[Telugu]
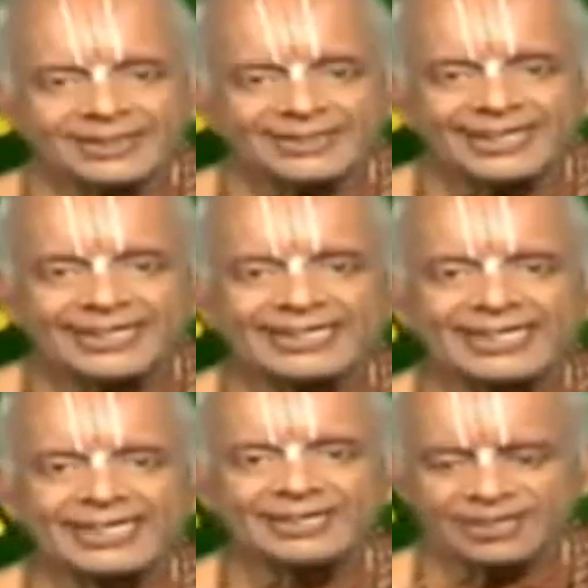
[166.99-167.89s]

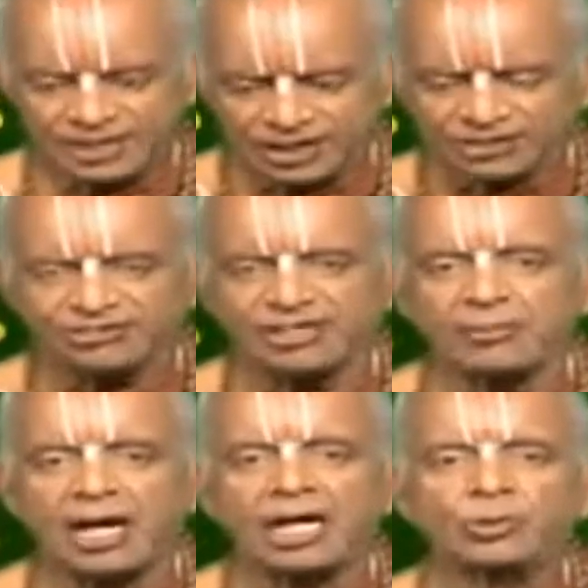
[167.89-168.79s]
దేనికి
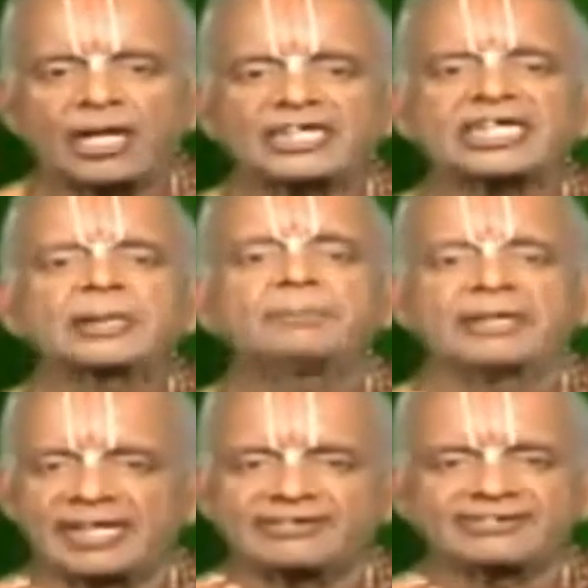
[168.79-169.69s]
క్షమాగుణానికి
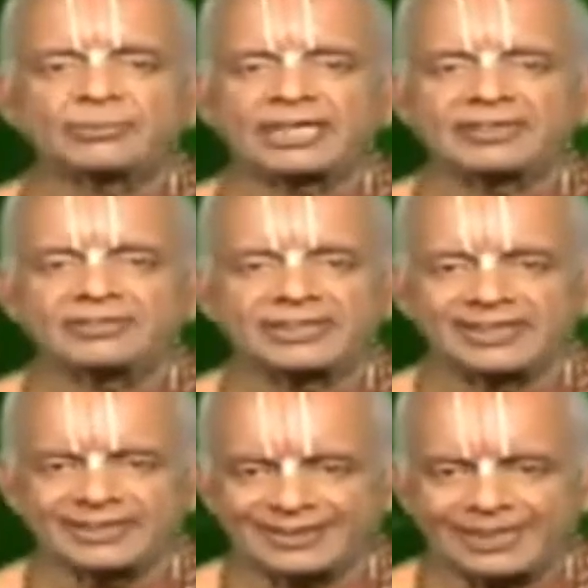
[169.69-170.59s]
పరాశ్రమ ఏమిటి
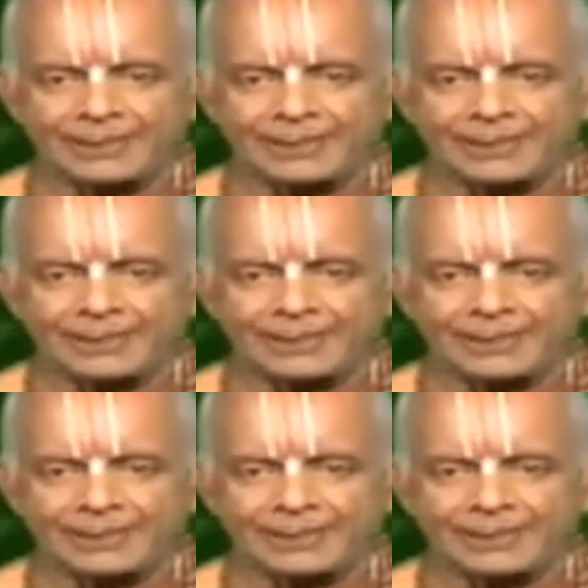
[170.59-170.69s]
అంటే